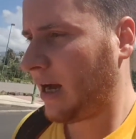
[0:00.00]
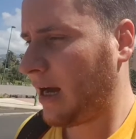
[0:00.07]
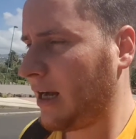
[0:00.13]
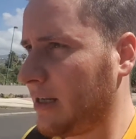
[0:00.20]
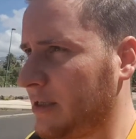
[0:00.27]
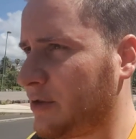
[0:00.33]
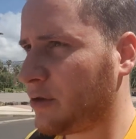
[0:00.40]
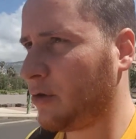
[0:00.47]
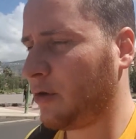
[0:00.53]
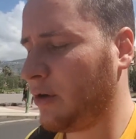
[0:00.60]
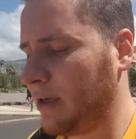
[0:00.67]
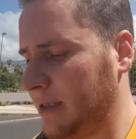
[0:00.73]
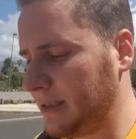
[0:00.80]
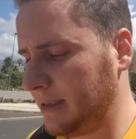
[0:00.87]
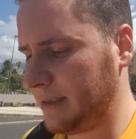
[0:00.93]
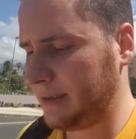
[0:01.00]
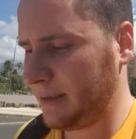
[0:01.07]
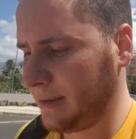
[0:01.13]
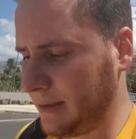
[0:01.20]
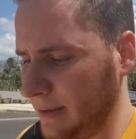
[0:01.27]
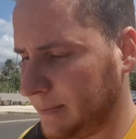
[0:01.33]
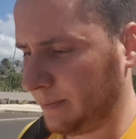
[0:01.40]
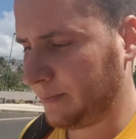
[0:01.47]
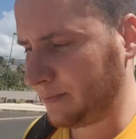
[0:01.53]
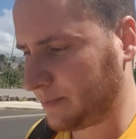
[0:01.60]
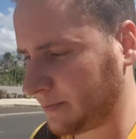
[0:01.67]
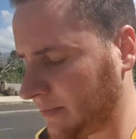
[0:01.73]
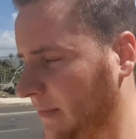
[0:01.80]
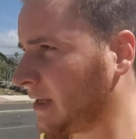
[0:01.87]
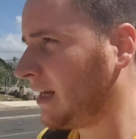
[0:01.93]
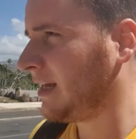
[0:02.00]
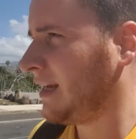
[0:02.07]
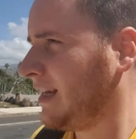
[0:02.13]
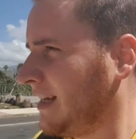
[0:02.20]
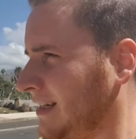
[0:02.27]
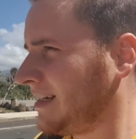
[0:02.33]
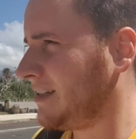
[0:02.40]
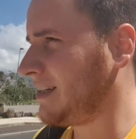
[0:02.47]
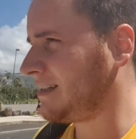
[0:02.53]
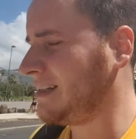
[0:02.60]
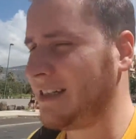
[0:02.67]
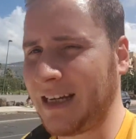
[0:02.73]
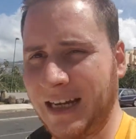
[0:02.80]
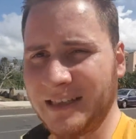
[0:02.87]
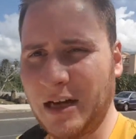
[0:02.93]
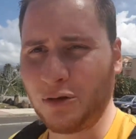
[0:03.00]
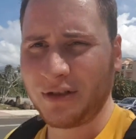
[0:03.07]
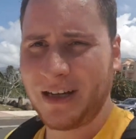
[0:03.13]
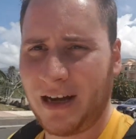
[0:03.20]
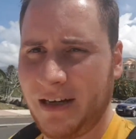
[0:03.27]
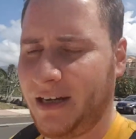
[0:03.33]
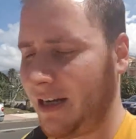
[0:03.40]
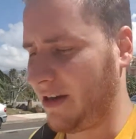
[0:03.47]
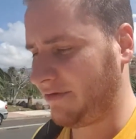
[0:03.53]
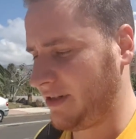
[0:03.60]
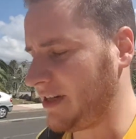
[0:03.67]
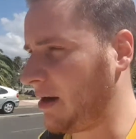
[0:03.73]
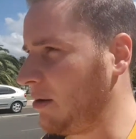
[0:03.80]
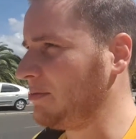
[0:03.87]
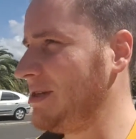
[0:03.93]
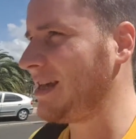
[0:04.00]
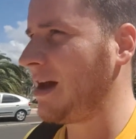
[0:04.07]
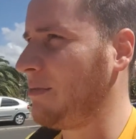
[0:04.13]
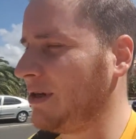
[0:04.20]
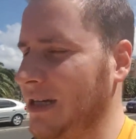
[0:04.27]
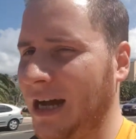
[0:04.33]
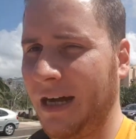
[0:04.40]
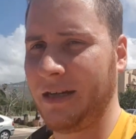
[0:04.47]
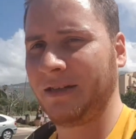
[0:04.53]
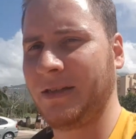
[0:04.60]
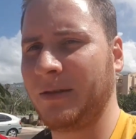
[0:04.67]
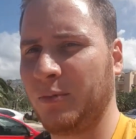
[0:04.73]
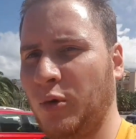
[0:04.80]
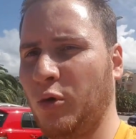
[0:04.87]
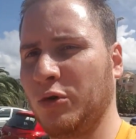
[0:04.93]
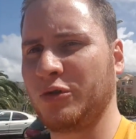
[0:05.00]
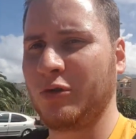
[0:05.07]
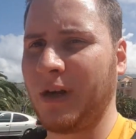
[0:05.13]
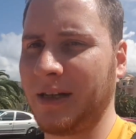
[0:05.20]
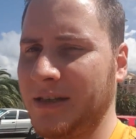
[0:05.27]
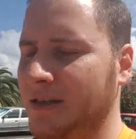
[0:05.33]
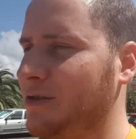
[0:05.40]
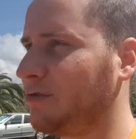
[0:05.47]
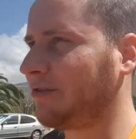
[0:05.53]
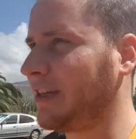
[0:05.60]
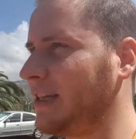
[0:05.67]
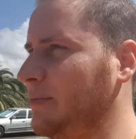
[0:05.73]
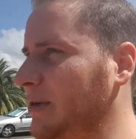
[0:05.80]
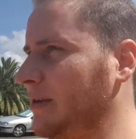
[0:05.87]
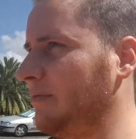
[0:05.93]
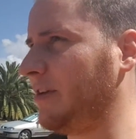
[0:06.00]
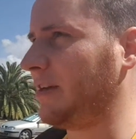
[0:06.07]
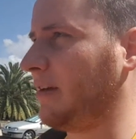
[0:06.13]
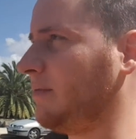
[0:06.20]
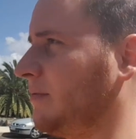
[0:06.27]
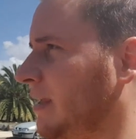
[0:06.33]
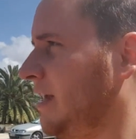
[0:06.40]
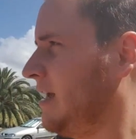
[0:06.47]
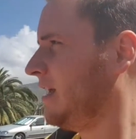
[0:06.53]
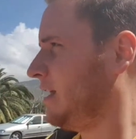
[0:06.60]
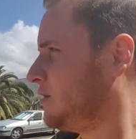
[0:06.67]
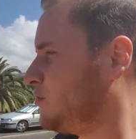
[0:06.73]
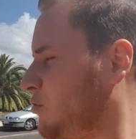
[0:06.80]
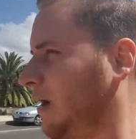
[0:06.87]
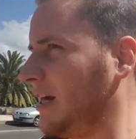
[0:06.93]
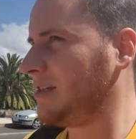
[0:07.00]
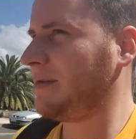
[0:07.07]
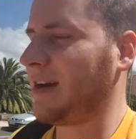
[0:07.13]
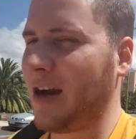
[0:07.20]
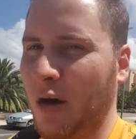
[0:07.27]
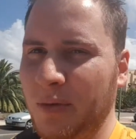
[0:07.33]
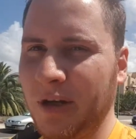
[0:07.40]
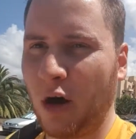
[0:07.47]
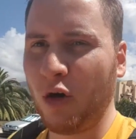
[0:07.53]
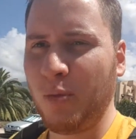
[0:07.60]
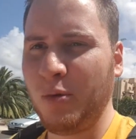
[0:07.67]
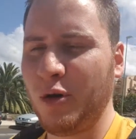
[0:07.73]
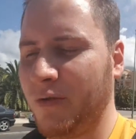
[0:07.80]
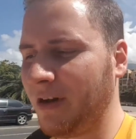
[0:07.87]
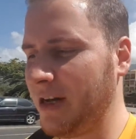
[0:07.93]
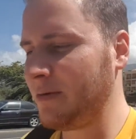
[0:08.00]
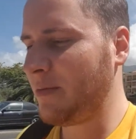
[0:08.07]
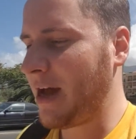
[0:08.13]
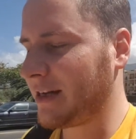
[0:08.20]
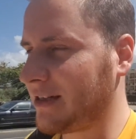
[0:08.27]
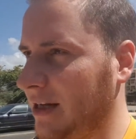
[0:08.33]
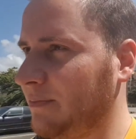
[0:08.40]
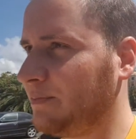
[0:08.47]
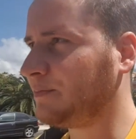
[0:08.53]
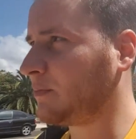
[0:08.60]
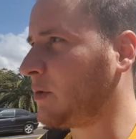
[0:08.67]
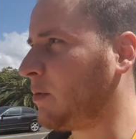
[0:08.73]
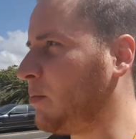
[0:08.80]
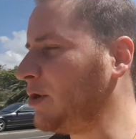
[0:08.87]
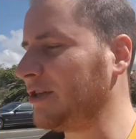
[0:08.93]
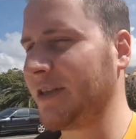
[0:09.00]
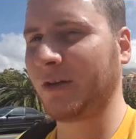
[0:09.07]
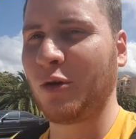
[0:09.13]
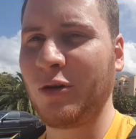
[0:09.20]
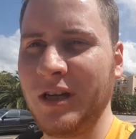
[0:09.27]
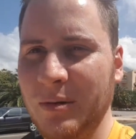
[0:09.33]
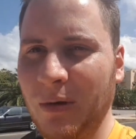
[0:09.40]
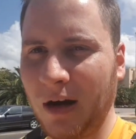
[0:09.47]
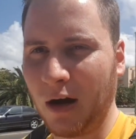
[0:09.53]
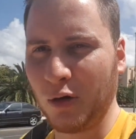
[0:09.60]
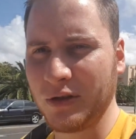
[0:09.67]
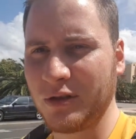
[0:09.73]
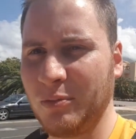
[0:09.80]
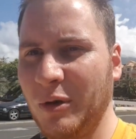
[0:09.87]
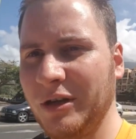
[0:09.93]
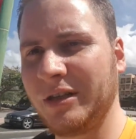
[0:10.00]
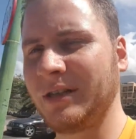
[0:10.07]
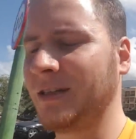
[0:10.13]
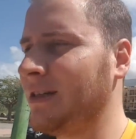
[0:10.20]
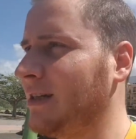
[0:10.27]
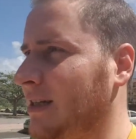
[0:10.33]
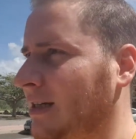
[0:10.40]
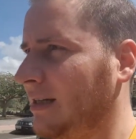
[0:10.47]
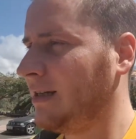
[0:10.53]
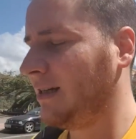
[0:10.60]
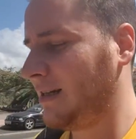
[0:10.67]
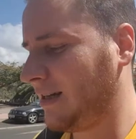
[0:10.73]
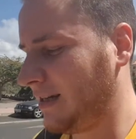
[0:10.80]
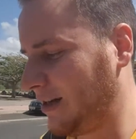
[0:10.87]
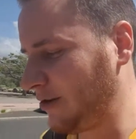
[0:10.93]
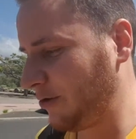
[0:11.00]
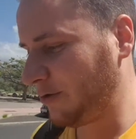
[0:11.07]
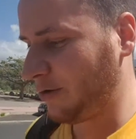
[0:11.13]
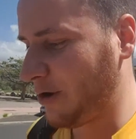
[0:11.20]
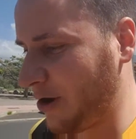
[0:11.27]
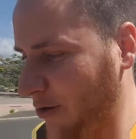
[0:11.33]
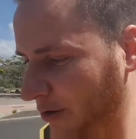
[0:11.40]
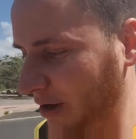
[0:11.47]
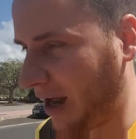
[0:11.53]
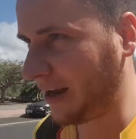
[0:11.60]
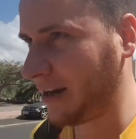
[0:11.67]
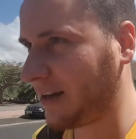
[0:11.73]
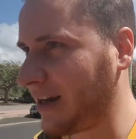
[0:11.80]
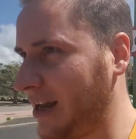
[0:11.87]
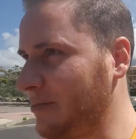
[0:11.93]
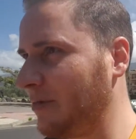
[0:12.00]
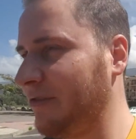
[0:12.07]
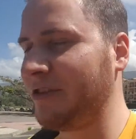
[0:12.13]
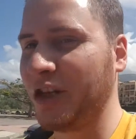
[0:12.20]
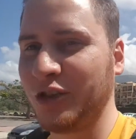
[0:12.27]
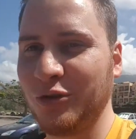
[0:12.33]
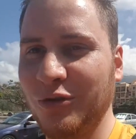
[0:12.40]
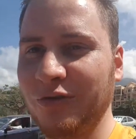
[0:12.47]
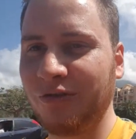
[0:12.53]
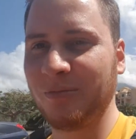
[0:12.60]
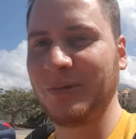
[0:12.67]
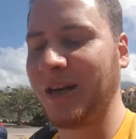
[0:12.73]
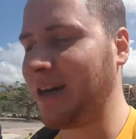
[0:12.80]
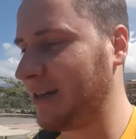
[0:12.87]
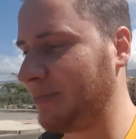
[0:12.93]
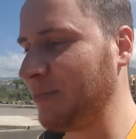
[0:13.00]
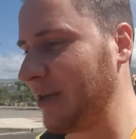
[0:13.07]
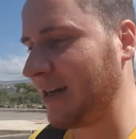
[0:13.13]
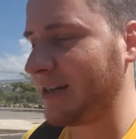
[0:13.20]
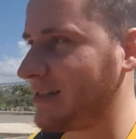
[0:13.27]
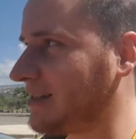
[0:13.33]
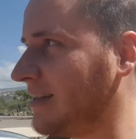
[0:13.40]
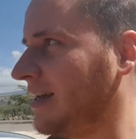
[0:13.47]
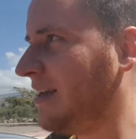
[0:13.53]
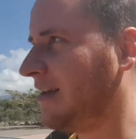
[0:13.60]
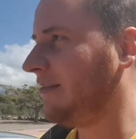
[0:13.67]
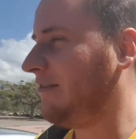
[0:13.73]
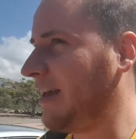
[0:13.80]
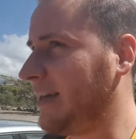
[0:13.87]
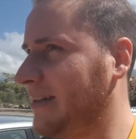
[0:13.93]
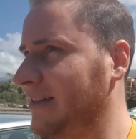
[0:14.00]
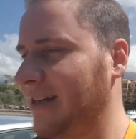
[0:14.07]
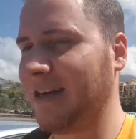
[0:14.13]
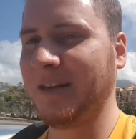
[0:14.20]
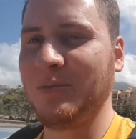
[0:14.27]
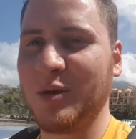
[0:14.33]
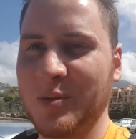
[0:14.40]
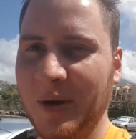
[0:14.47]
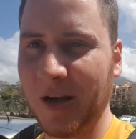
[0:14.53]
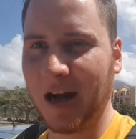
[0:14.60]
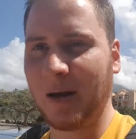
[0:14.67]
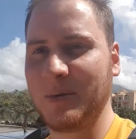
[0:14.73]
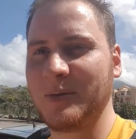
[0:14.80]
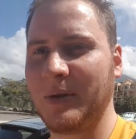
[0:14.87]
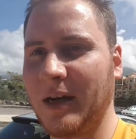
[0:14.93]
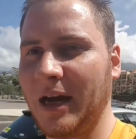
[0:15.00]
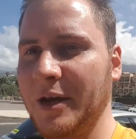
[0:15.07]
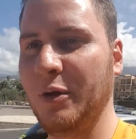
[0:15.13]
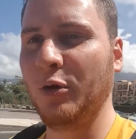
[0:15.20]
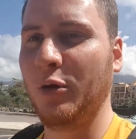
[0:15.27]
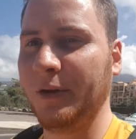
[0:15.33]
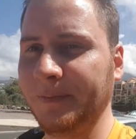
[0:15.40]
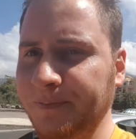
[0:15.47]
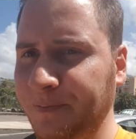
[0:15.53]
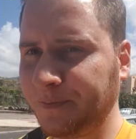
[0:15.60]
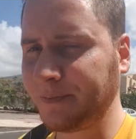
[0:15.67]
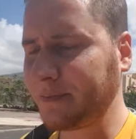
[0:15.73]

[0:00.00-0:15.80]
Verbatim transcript: Also ähm, das ist jetzt nicht ganz aussagekräftig, aber bisher bin ich eigentlich im Großen und Ganzen zufrieden mit dem Wetter. Zu heiß wäre, glaube ich, auch blöd, weil ich merke dann, man möchte dann doch lieber raus und möchte äh, und, und, und, hat dann gleich mal vier Stunden vom Tag mittags weg. Ja, die muss man dann abends wieder reinholen.